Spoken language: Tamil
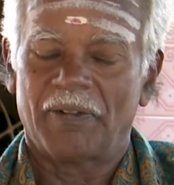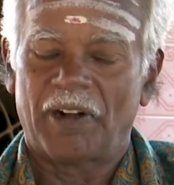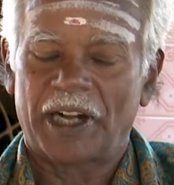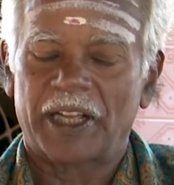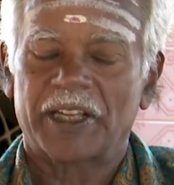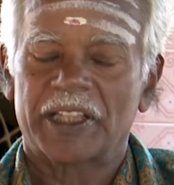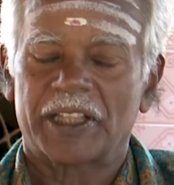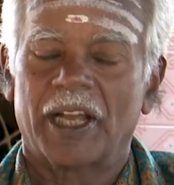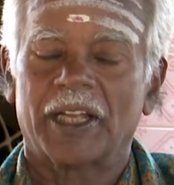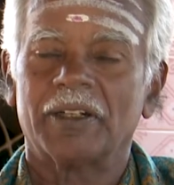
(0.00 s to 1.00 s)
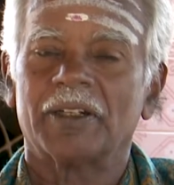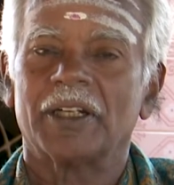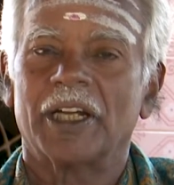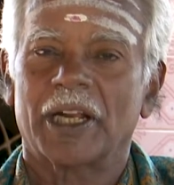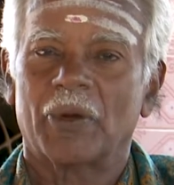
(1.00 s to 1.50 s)
வணக்கித்தான்
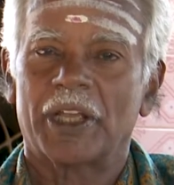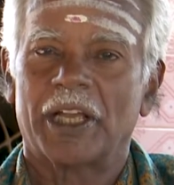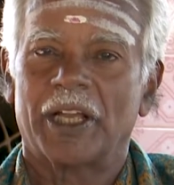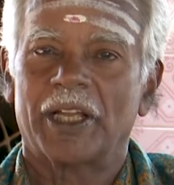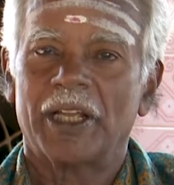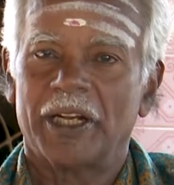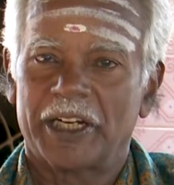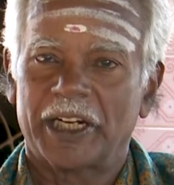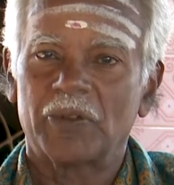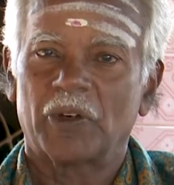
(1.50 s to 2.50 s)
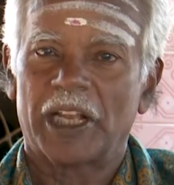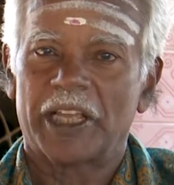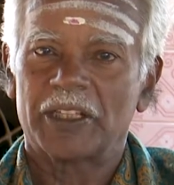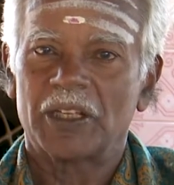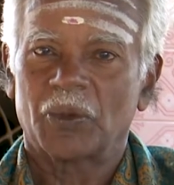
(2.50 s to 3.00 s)
எங்களுடைய நிகழ்வுகளை
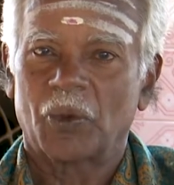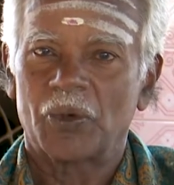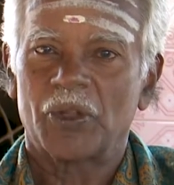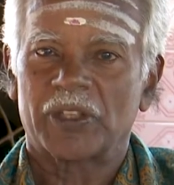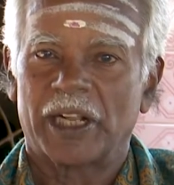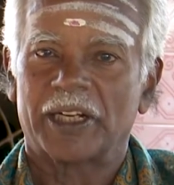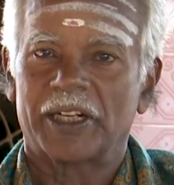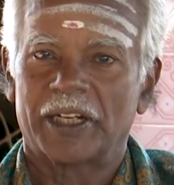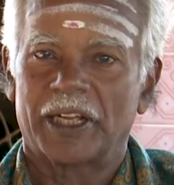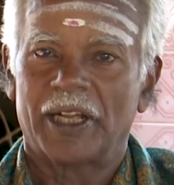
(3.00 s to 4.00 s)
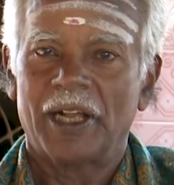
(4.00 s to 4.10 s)
கொண்டு செல்கின்ற